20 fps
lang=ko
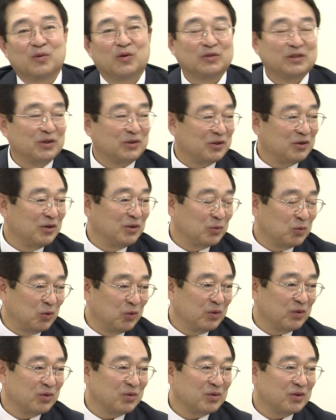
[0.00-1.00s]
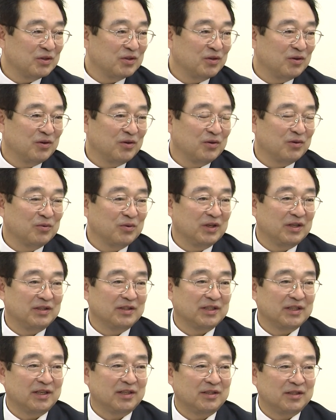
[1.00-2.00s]
뭐 이제 저희 도의원으로서 우리
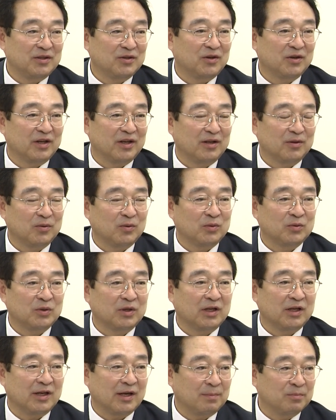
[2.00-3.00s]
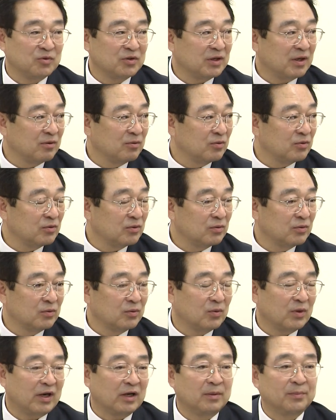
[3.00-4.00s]
이제 지역에 또 특히 남부상군
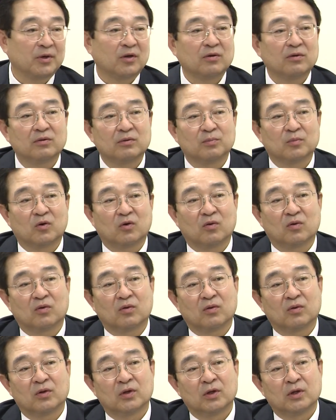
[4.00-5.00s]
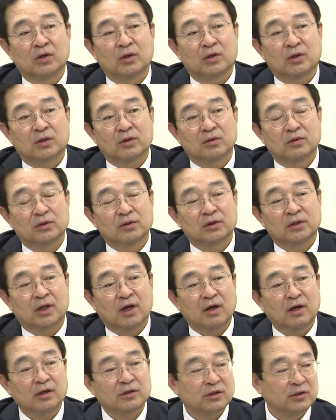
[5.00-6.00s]
또 아니면은 뭐
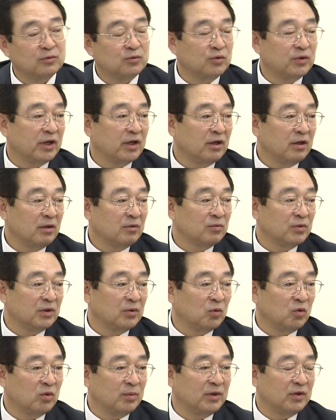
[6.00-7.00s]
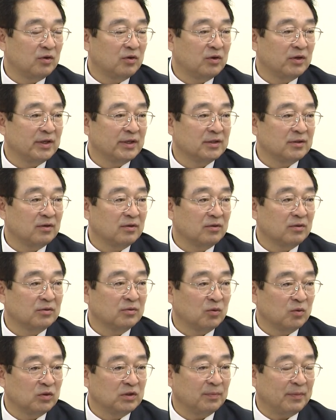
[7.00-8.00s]
타 시군에 우리 노고민들을 위해서
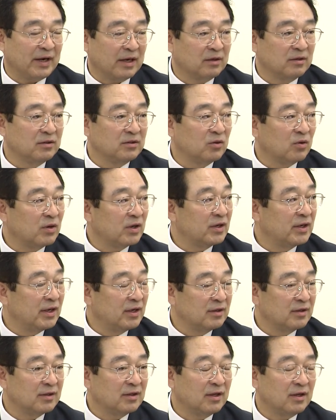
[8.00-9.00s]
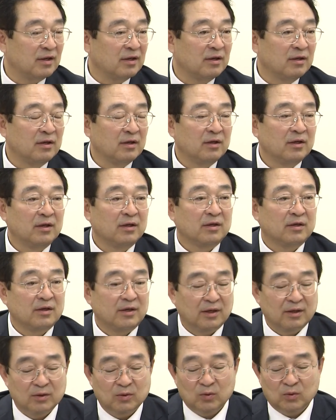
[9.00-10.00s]
저도 이제 많은 역할을 했는데
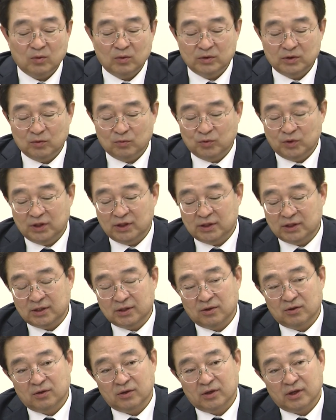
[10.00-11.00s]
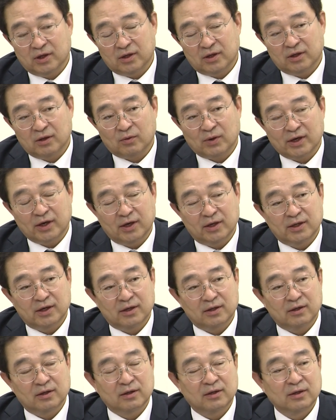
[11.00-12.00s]
그래도 이제 우리 지역에
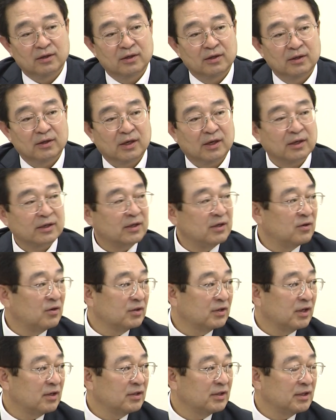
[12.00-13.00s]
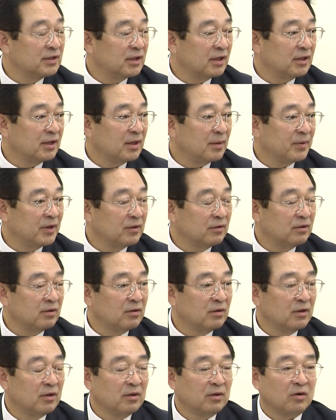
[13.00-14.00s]
관계된 아, 기억나는 예산이라면
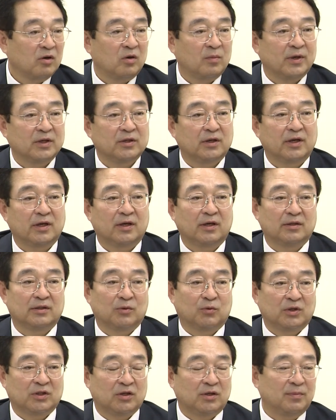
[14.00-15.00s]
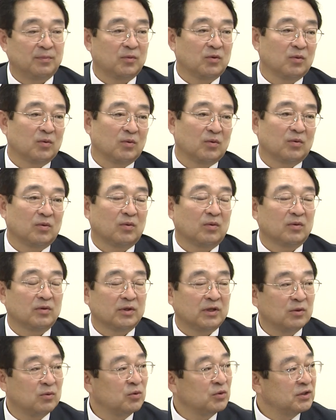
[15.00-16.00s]
얼마 전에 이제 우리 스님도
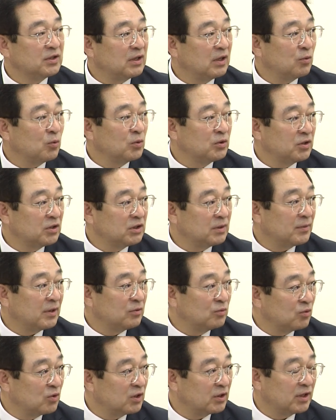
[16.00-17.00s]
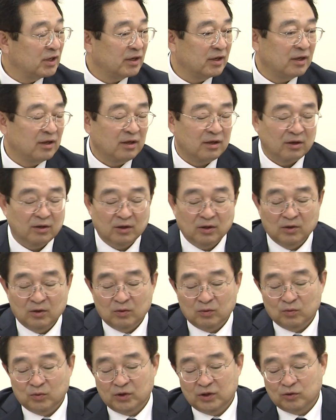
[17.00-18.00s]
기공시대 에 오셨지만 6월달에
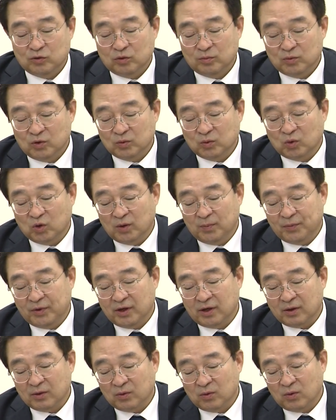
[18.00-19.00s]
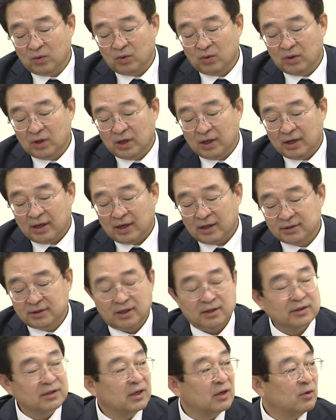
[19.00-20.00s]
우리 충북 도립대학교
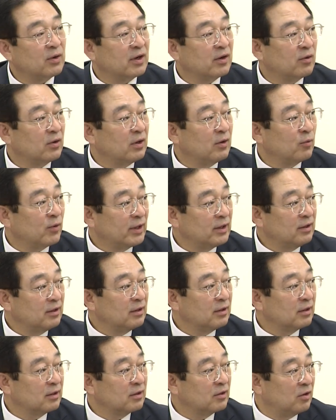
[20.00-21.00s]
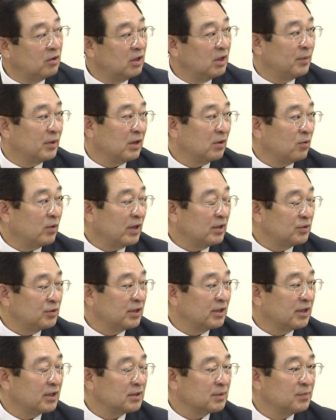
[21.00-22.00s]
학생생활관 네. 건립이라고 할 수
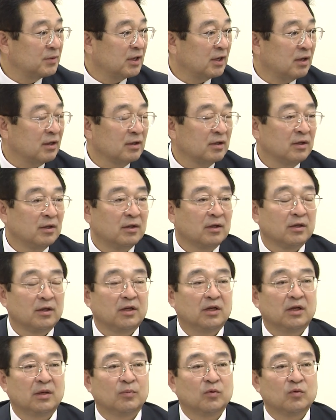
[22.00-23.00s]
있겠습니다. 이